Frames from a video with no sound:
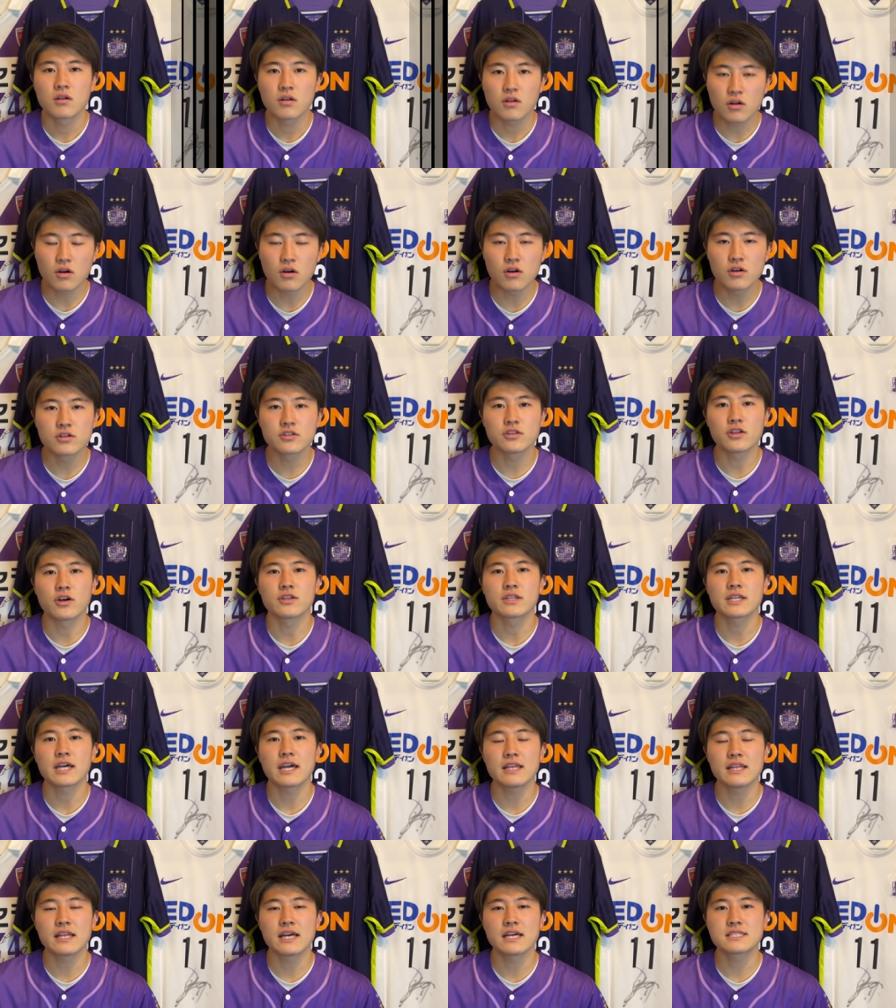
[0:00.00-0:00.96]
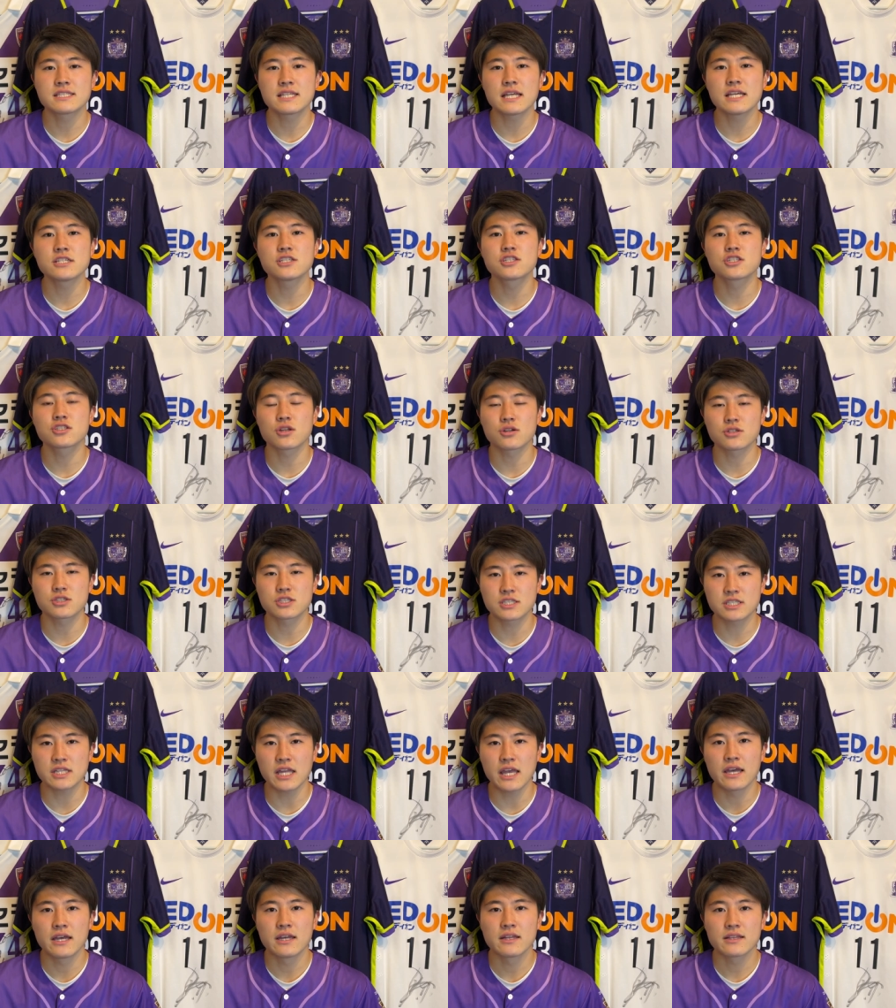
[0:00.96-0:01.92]
今オフの対談選手とし
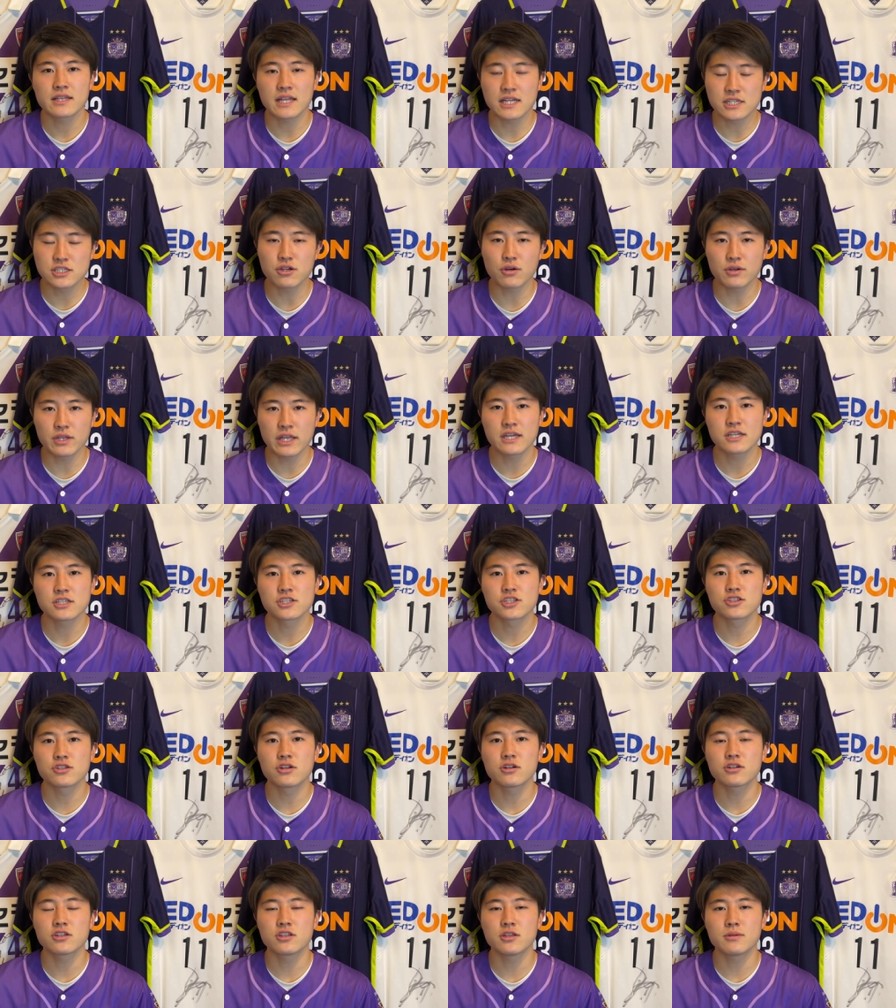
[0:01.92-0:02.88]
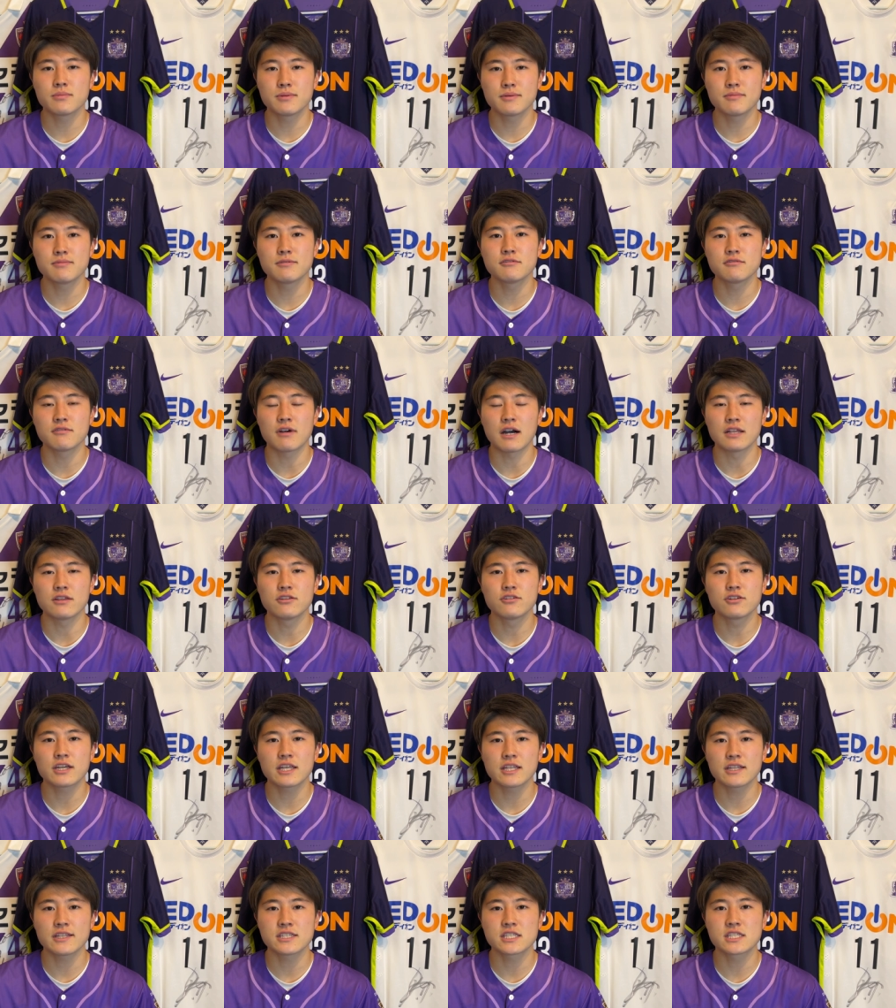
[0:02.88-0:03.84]
て多少ね、主力の部分は抜
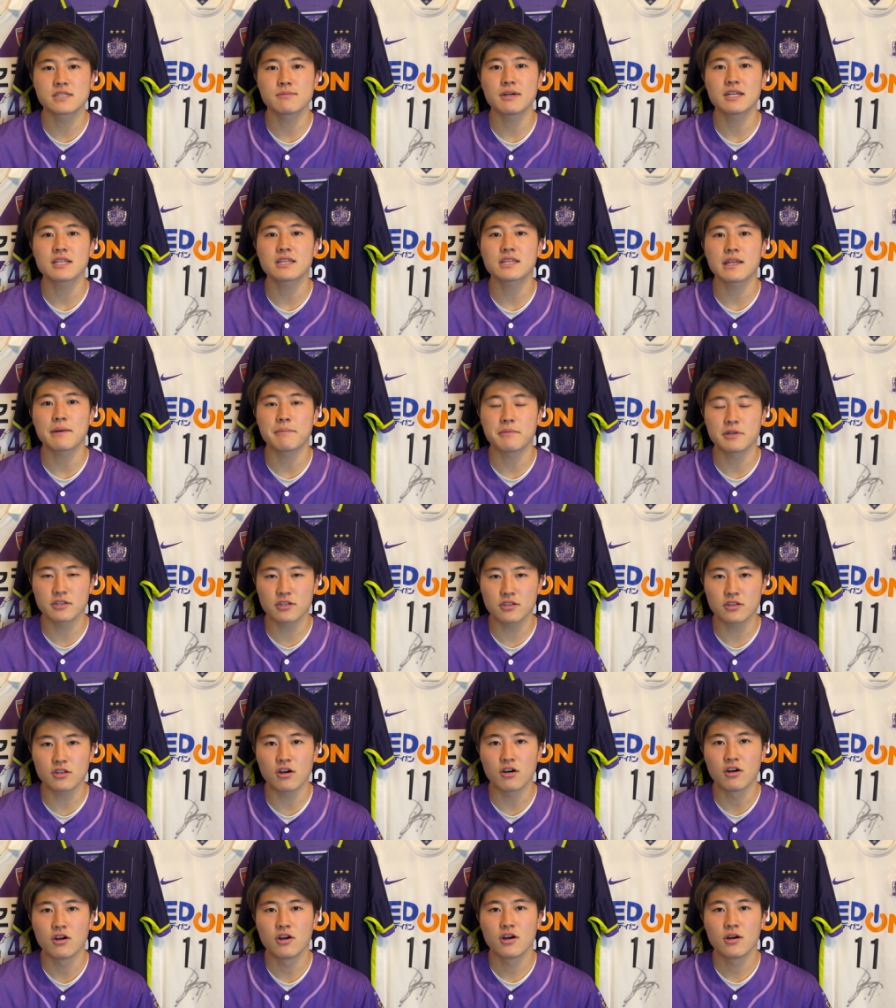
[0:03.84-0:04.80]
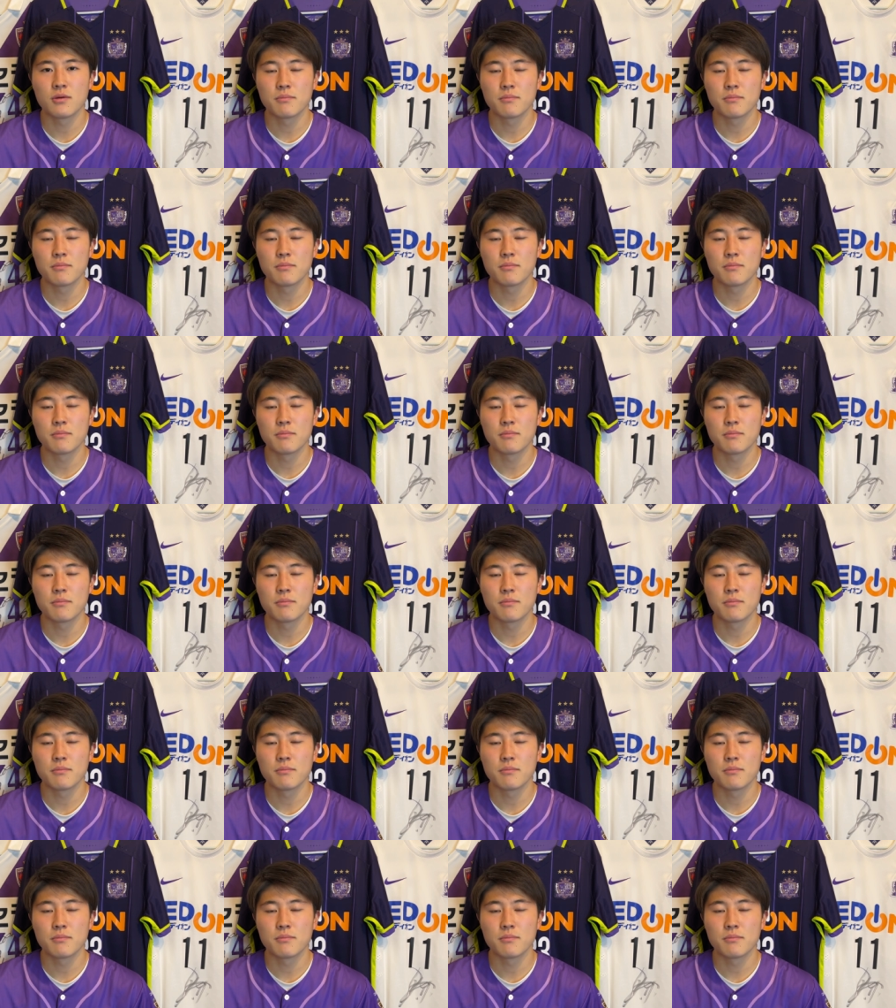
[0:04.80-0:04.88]
けてしまったものの、